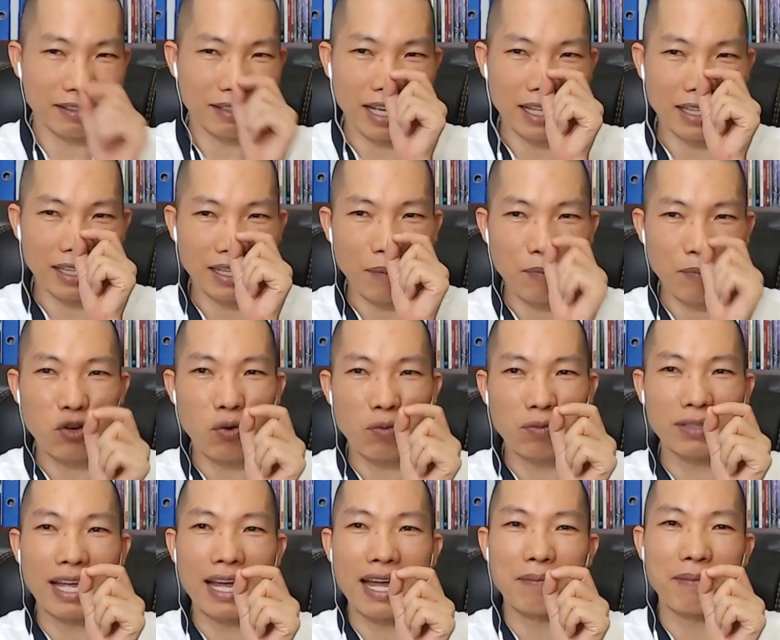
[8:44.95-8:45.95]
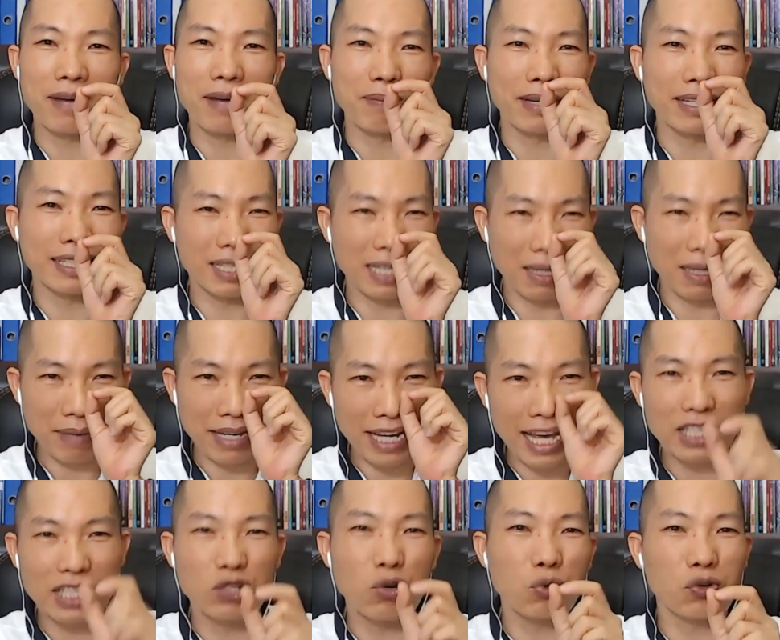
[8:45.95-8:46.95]
là tập trung để mà mình mình
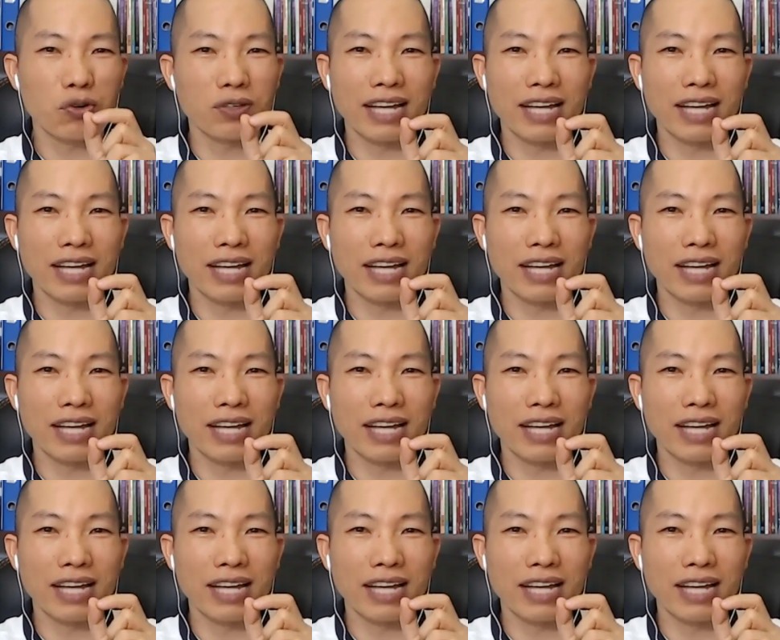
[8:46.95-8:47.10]
hình dung